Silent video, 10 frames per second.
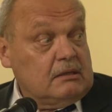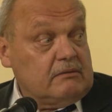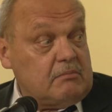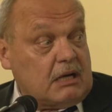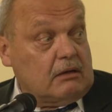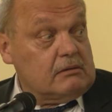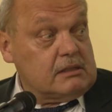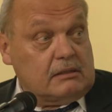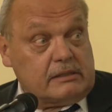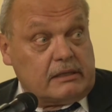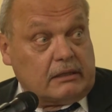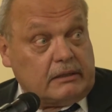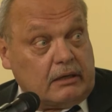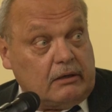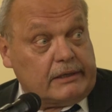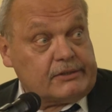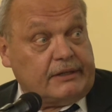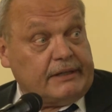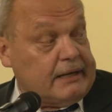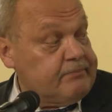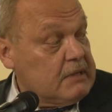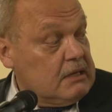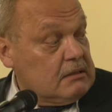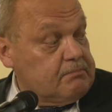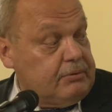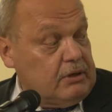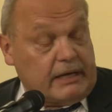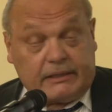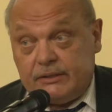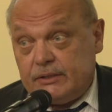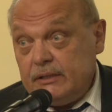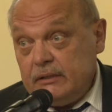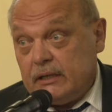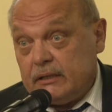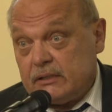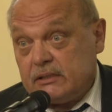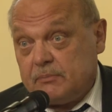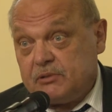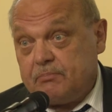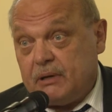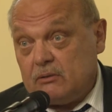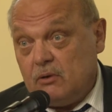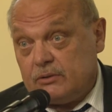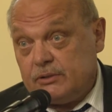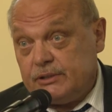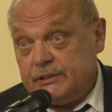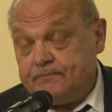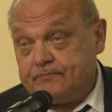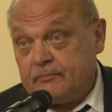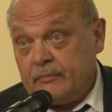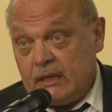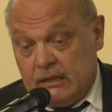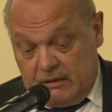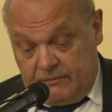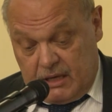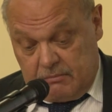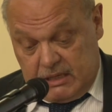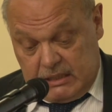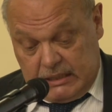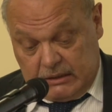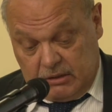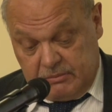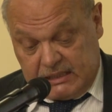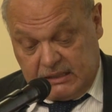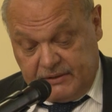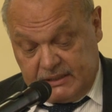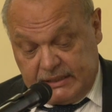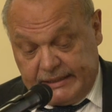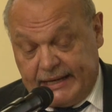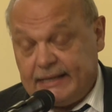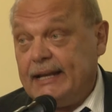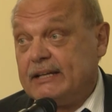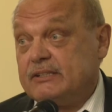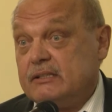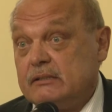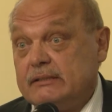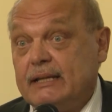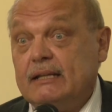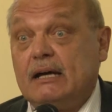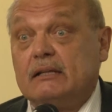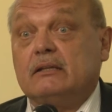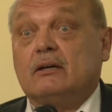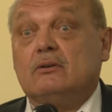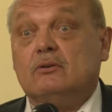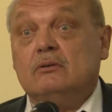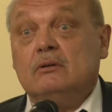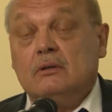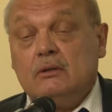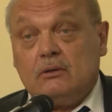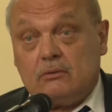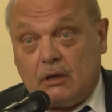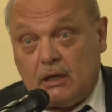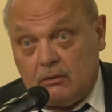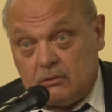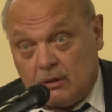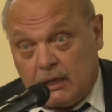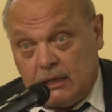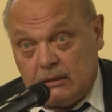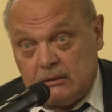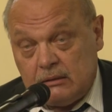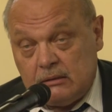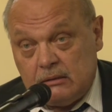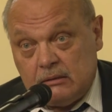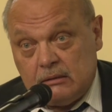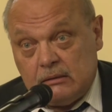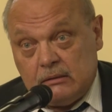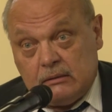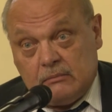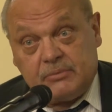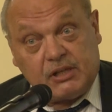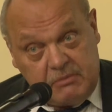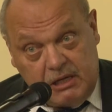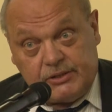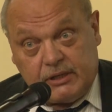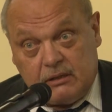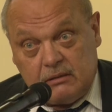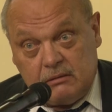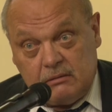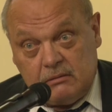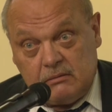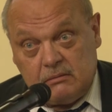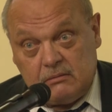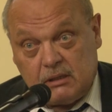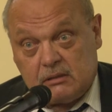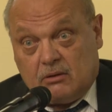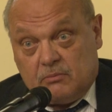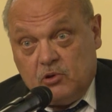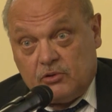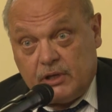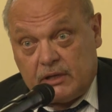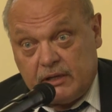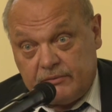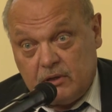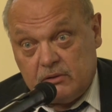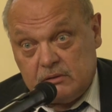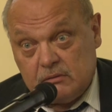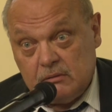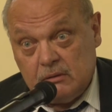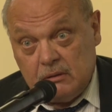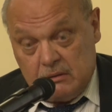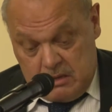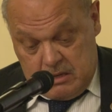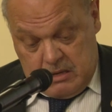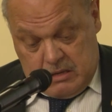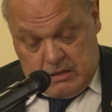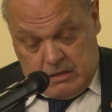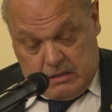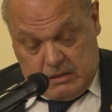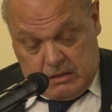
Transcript: wymagające dyskretnego leczenia, po jakieś inne jeszcze przypadłości. Wiemy. Natomiast kwestia, jak leczyć. Ten artykuł, którego autora przemilczę, jest rok miłosierdzia w końcu, yy,